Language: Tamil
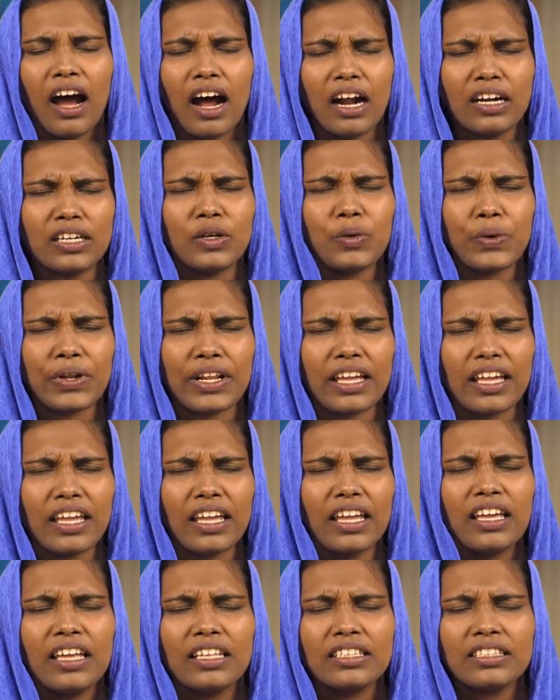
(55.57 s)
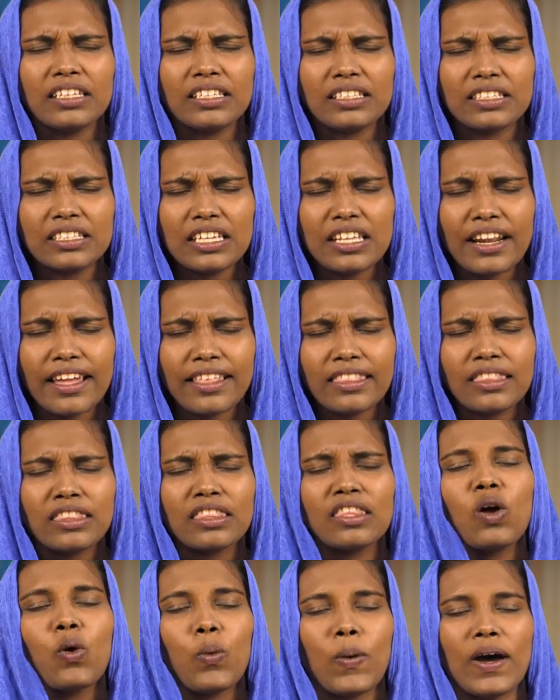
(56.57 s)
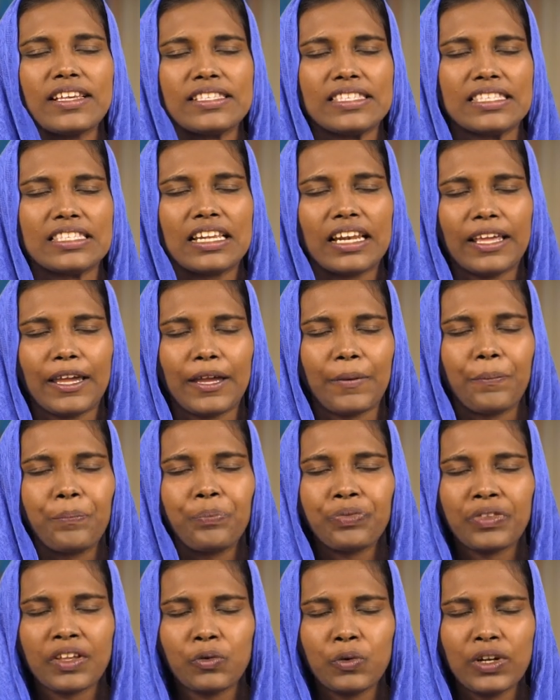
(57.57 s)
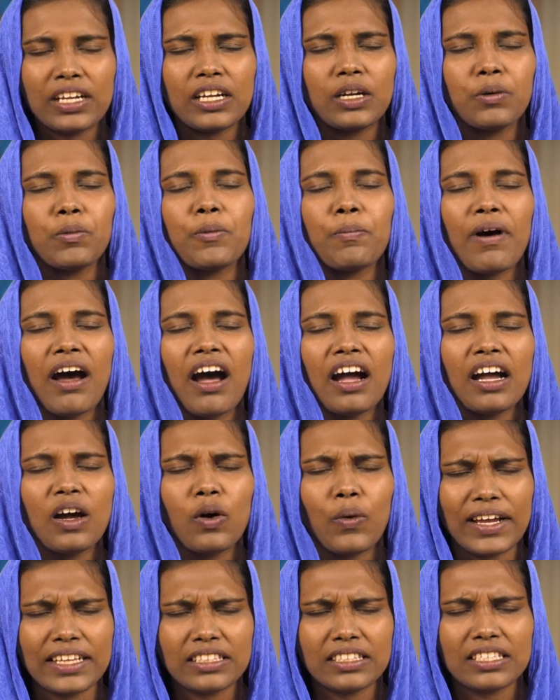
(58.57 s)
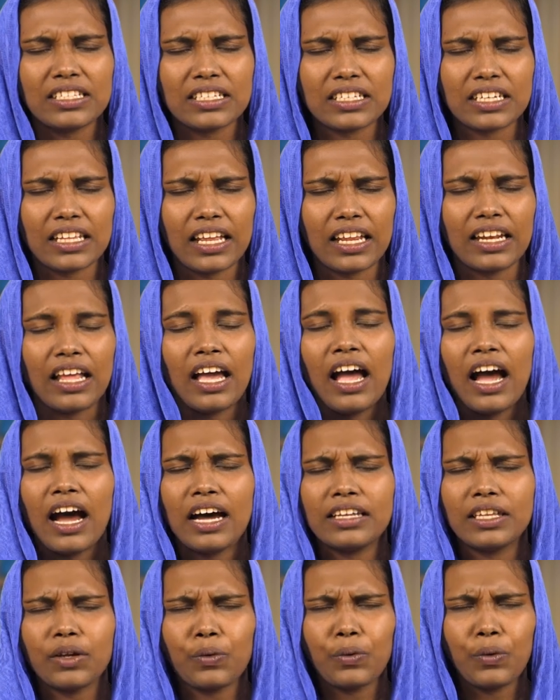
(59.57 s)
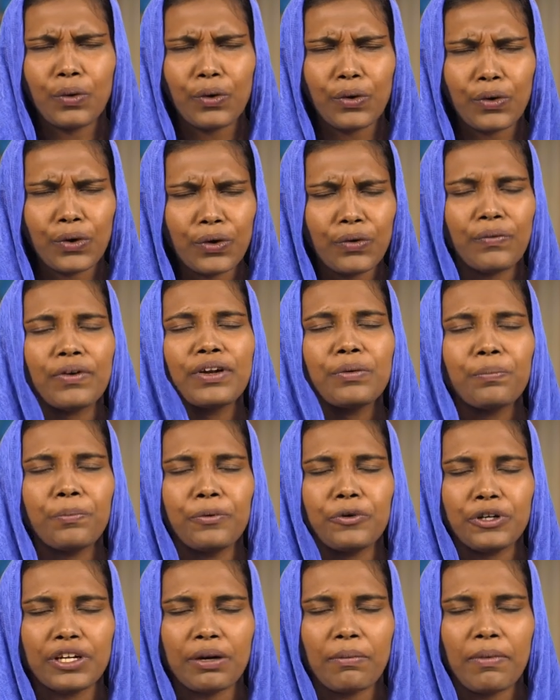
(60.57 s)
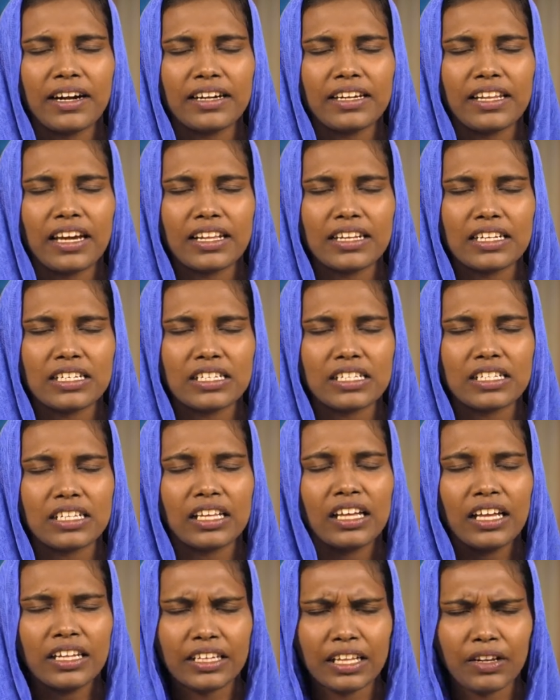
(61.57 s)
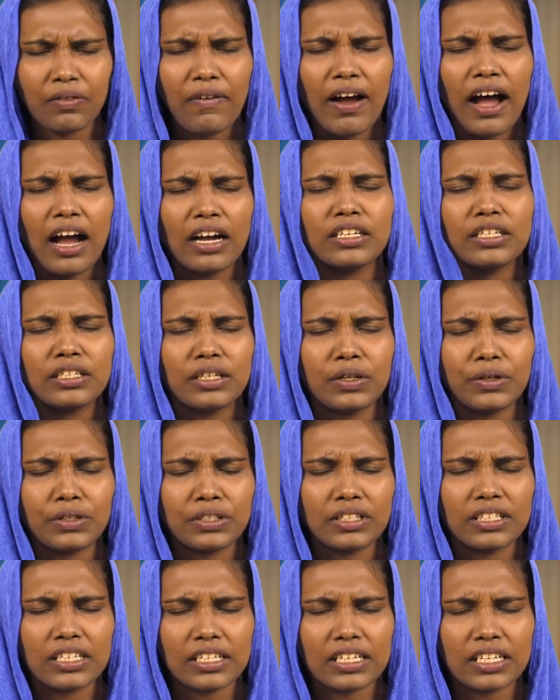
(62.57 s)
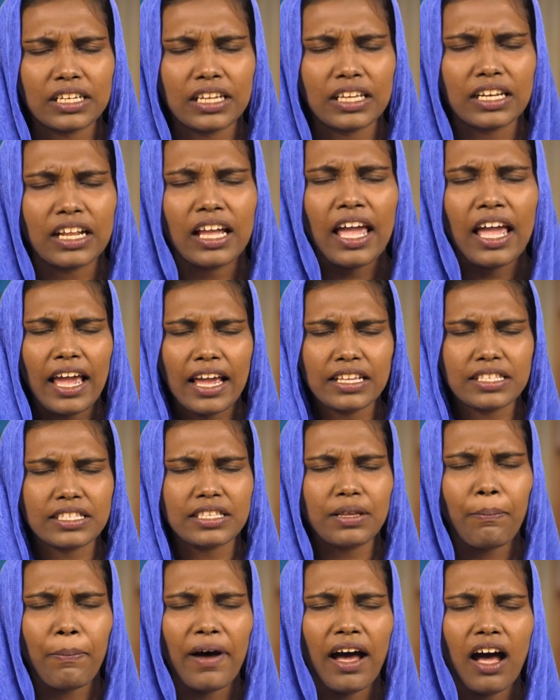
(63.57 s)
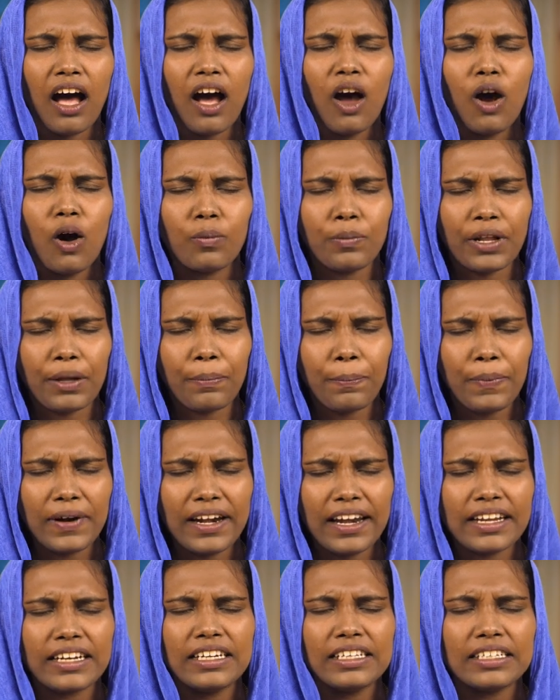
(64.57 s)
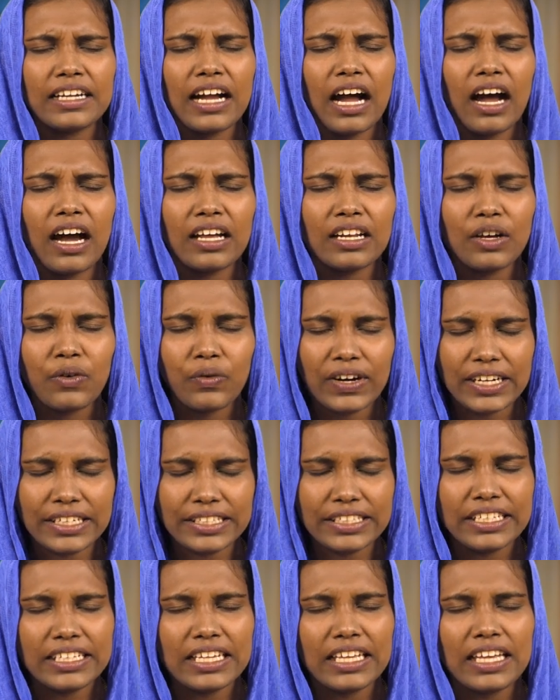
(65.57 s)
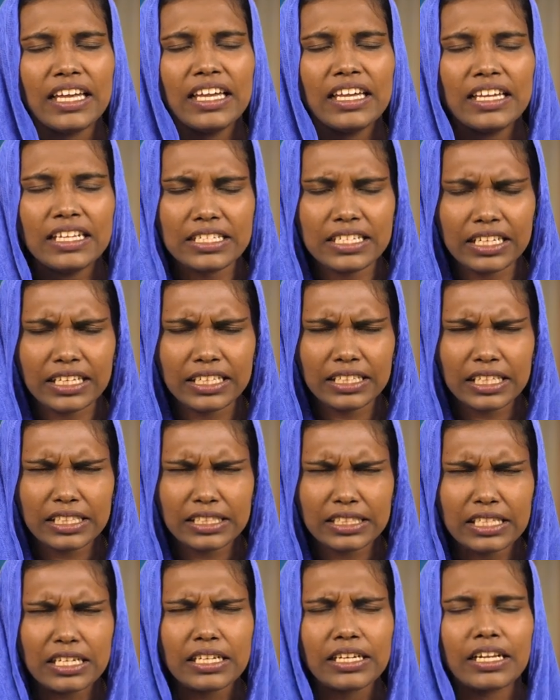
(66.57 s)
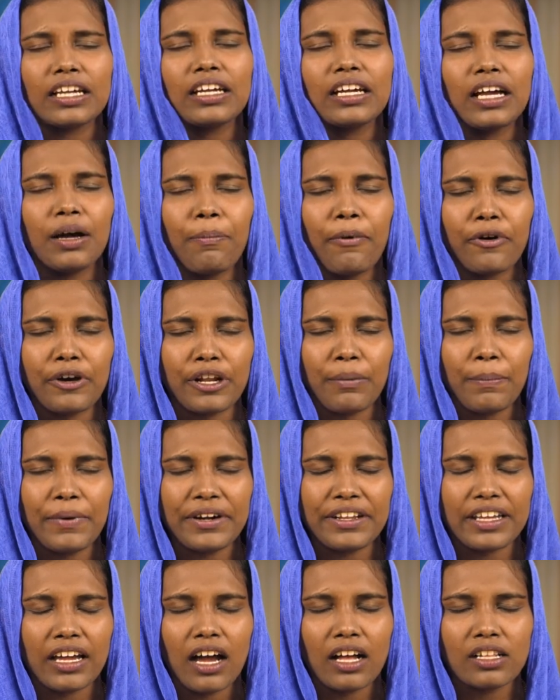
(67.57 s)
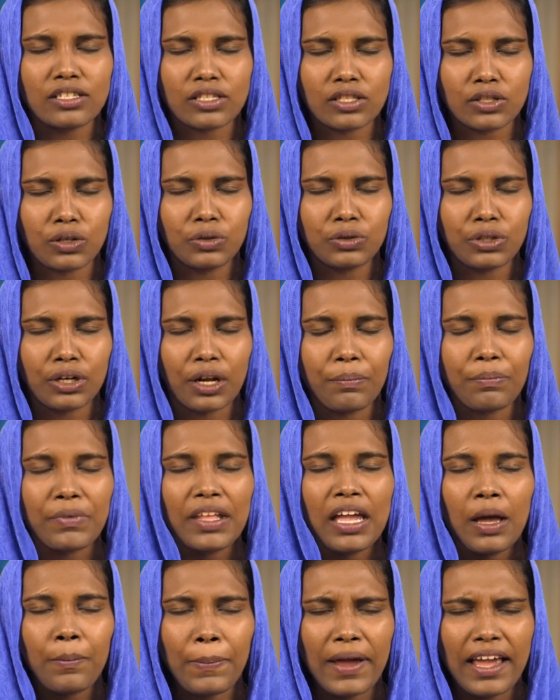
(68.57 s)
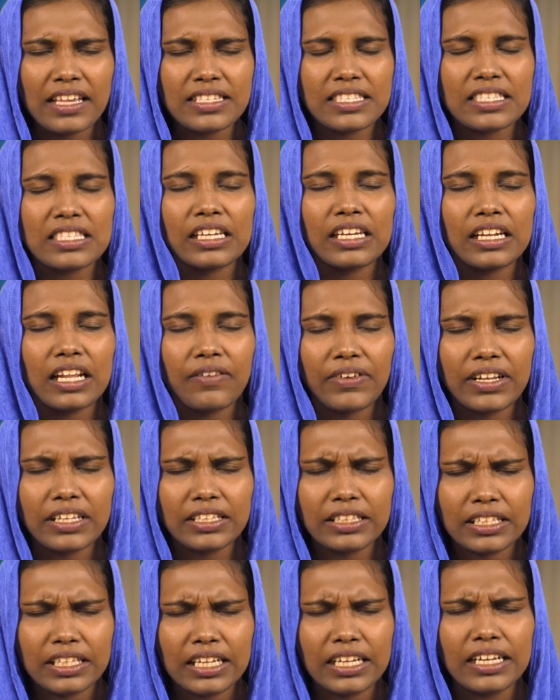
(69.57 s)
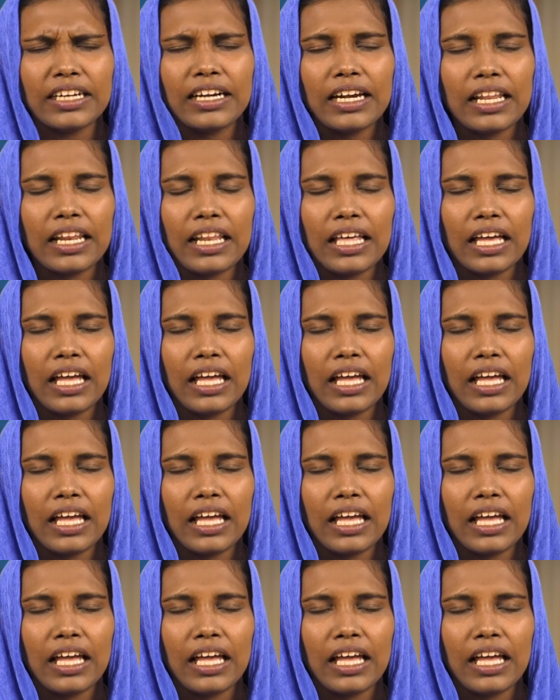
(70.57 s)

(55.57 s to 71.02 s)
ஆண்டவரே நீ திறந்த வாசலை உனக்கு முன்பாக வைத்திருக்கிறேன் அதை ஒருவனும் பூட்ட மாட்டான் என்று நீர் வாக்கு கொடுத்திருக்கிறீர் ஏசப்பா உடைய பிள்ளைகளுக்கான வழியை இன்றைக்கு நீர் திறக்க போகிறபடியால் ஸ்தோத்திரம் பேசுகிறவர் நீங்கள்